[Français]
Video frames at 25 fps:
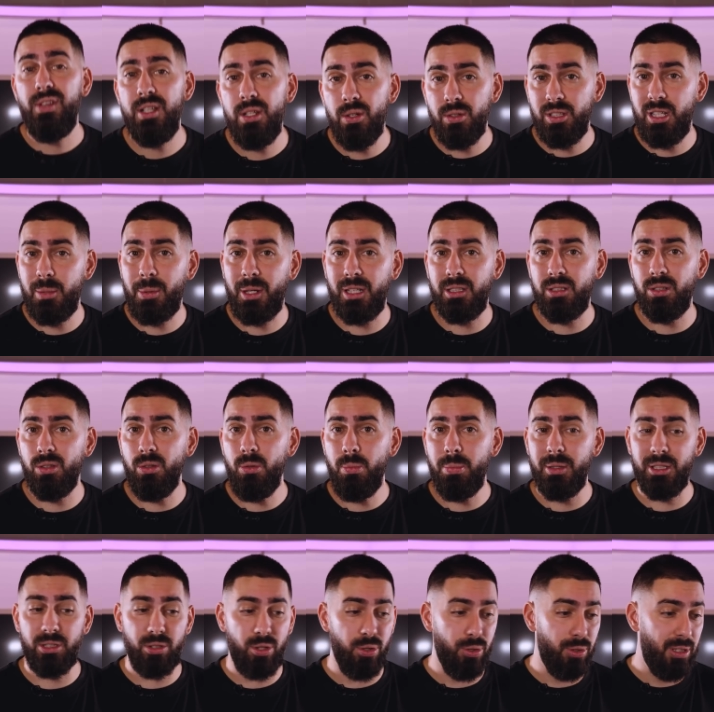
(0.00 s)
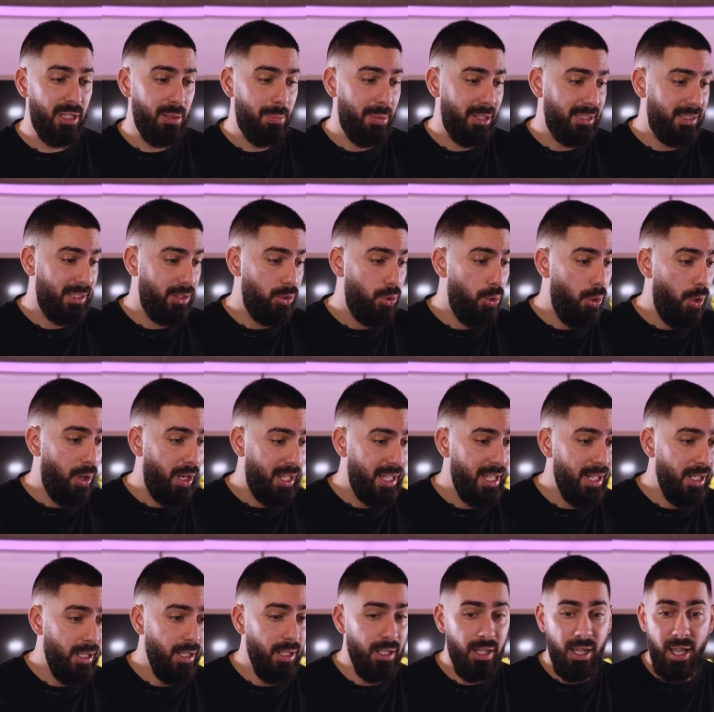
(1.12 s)
finis en dépression parce que tu es passé de
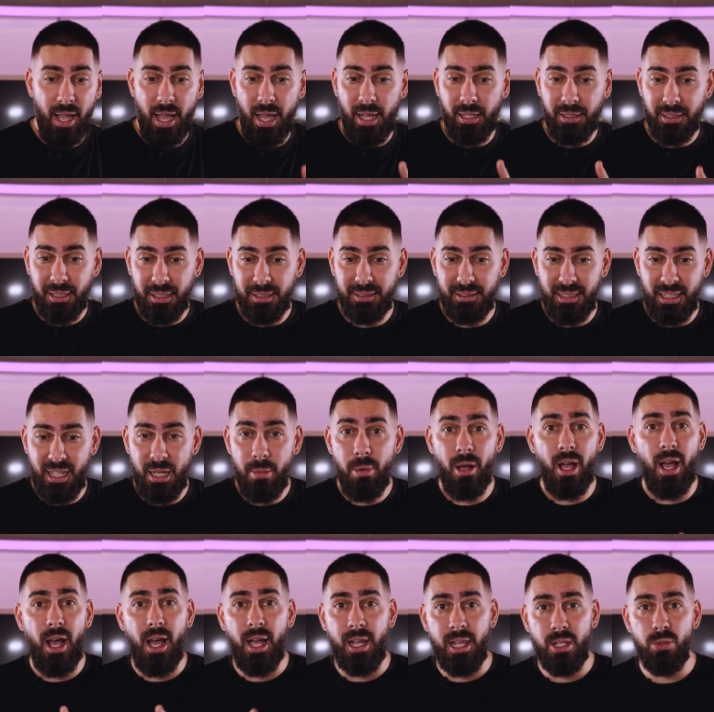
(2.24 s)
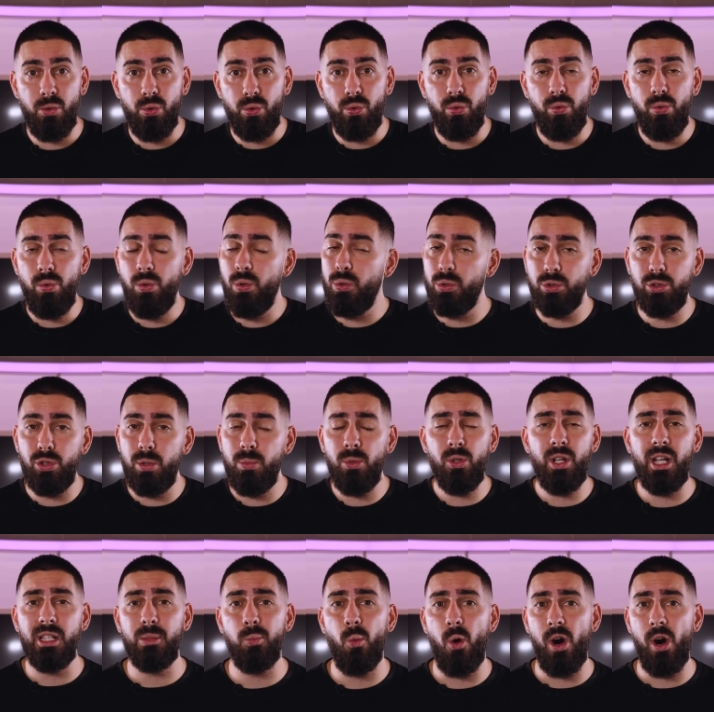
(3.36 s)
rien à très célèbre à rien du tout en seulement 4